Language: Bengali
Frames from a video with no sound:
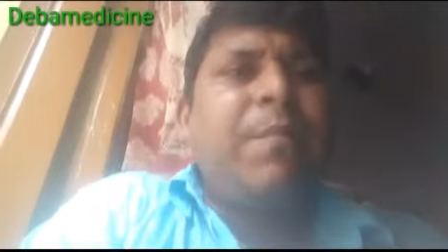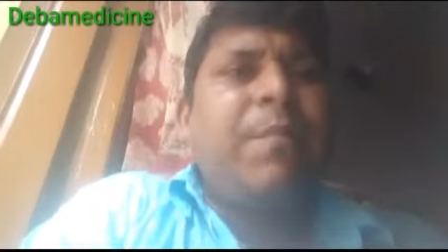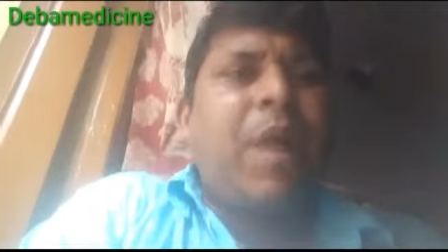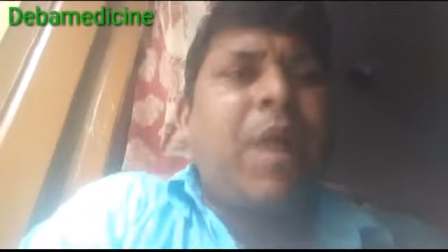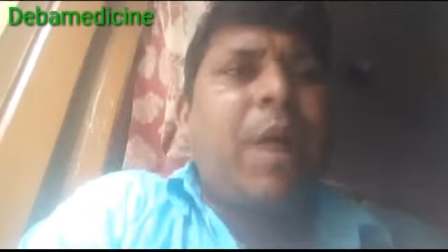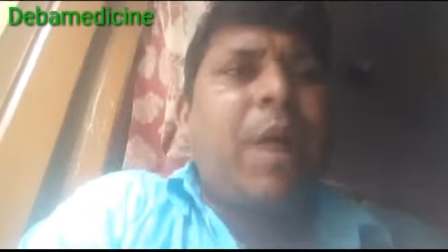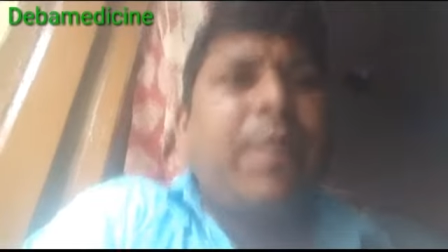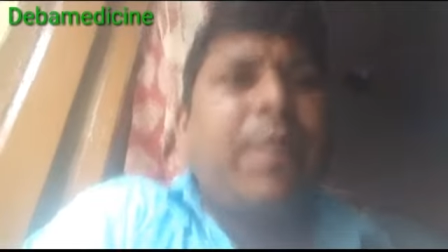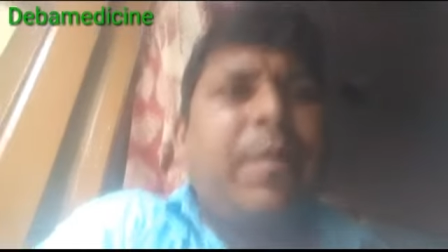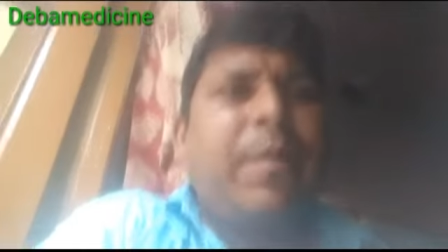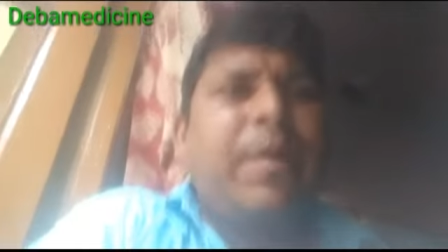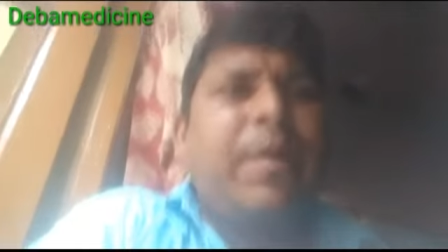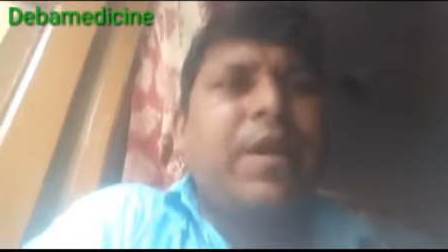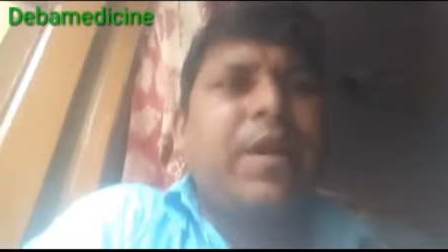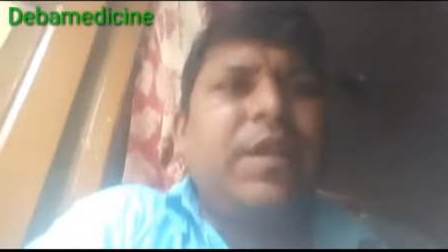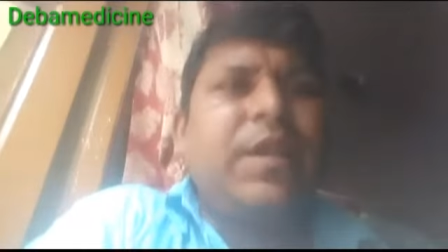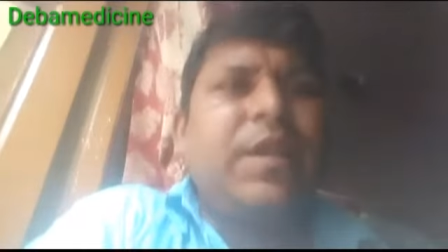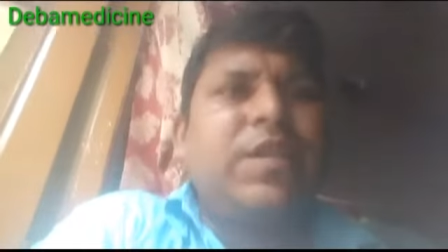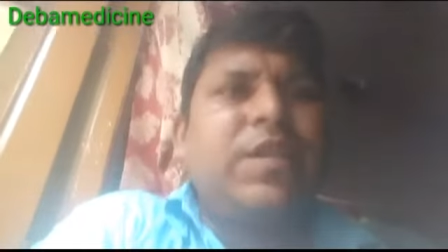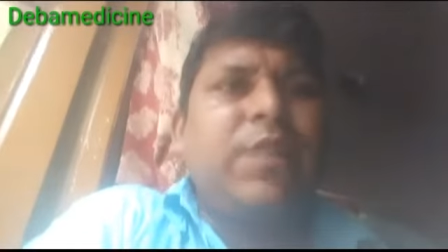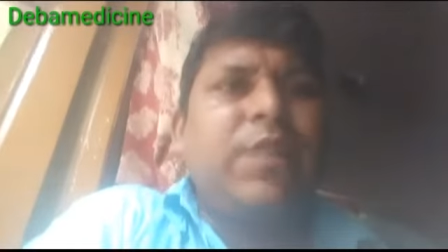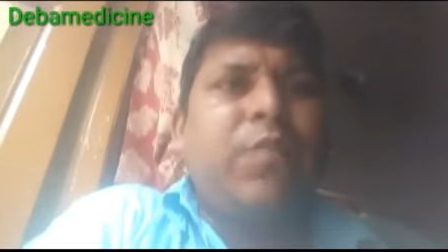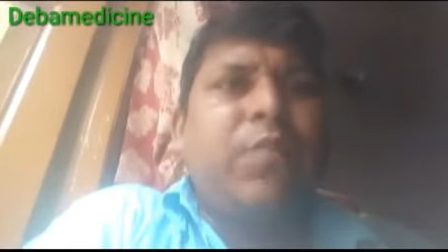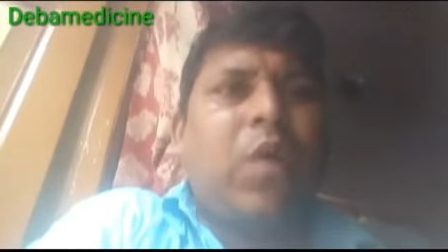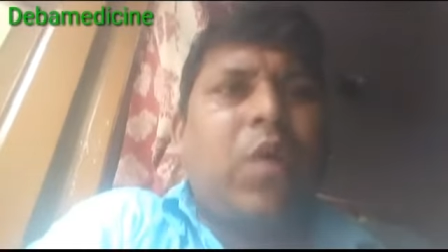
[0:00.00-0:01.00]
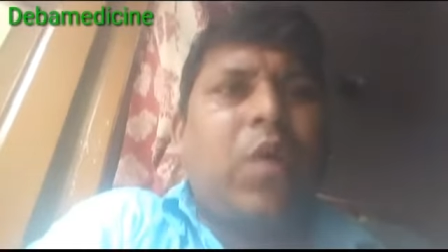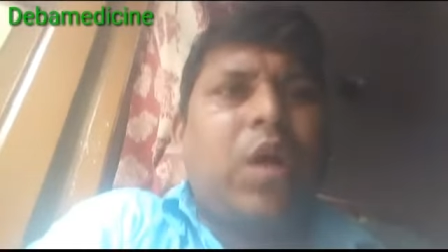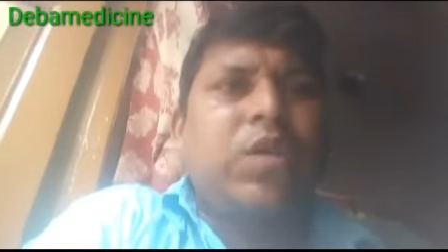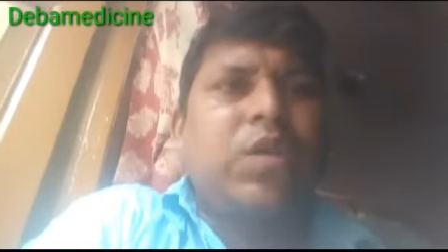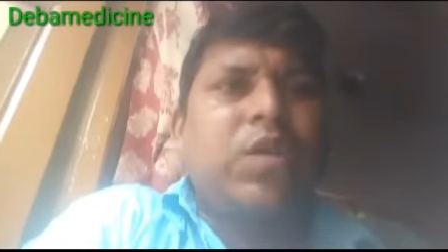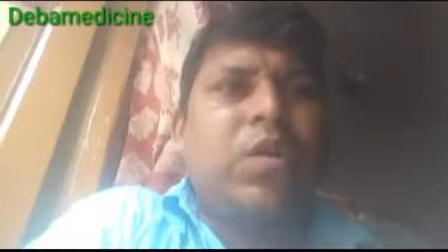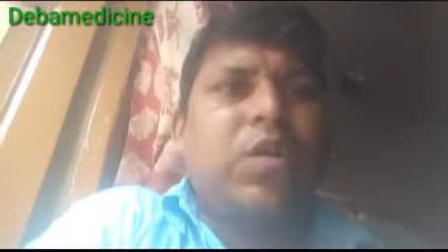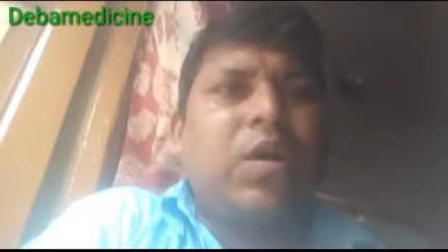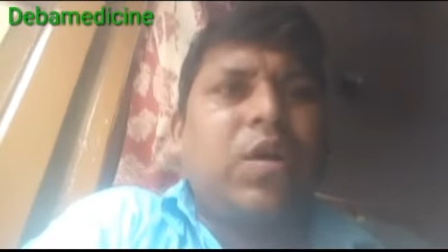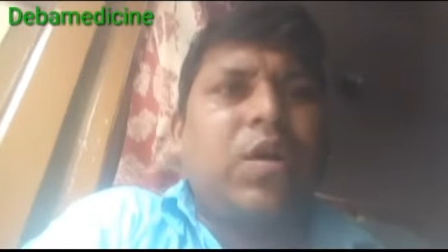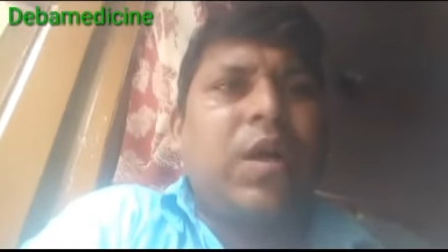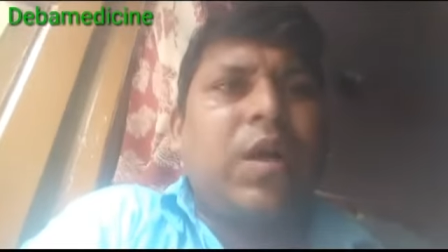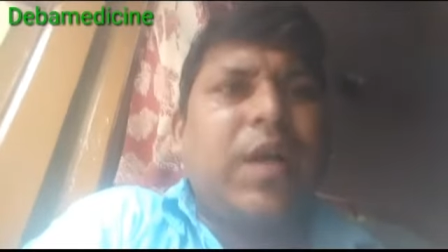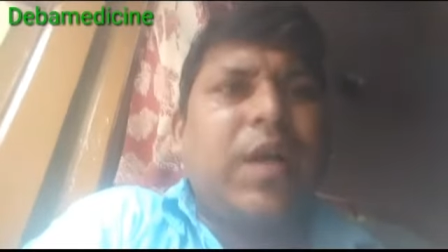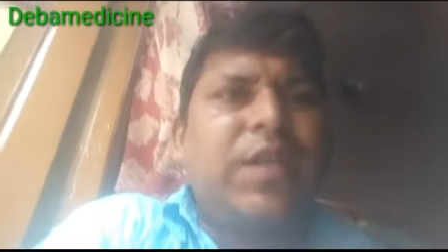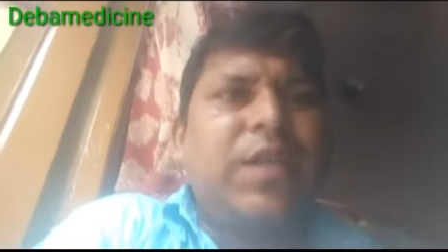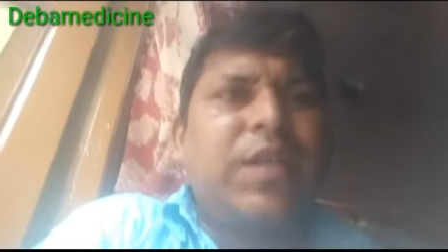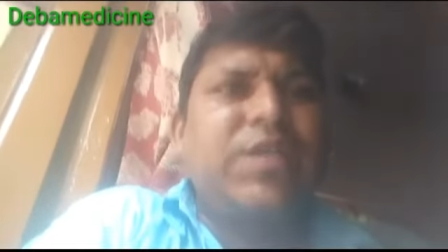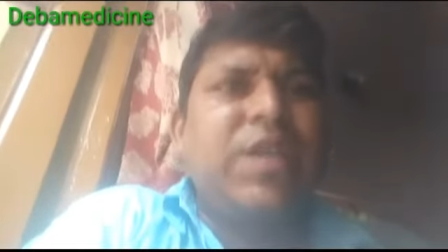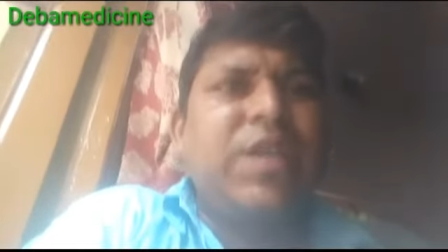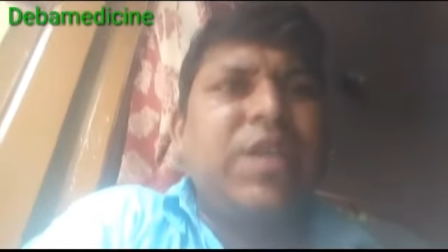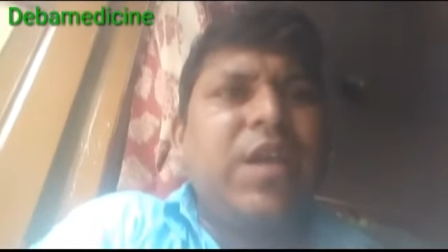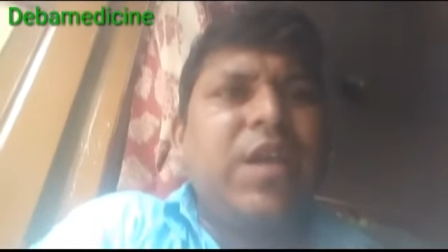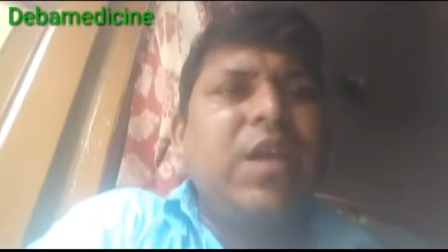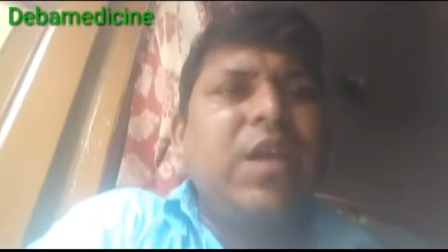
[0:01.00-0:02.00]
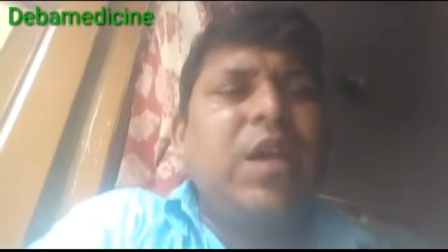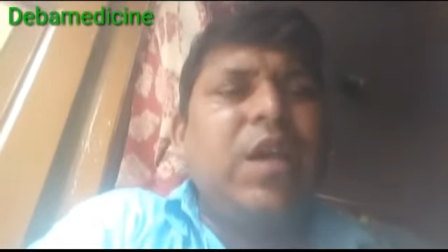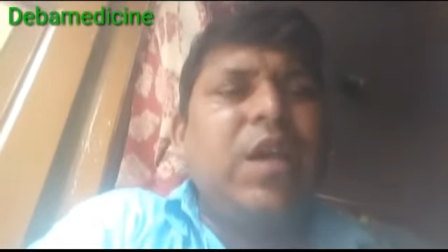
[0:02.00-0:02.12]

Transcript: মা বাবার কাছে বকাশকা খাচ্ছে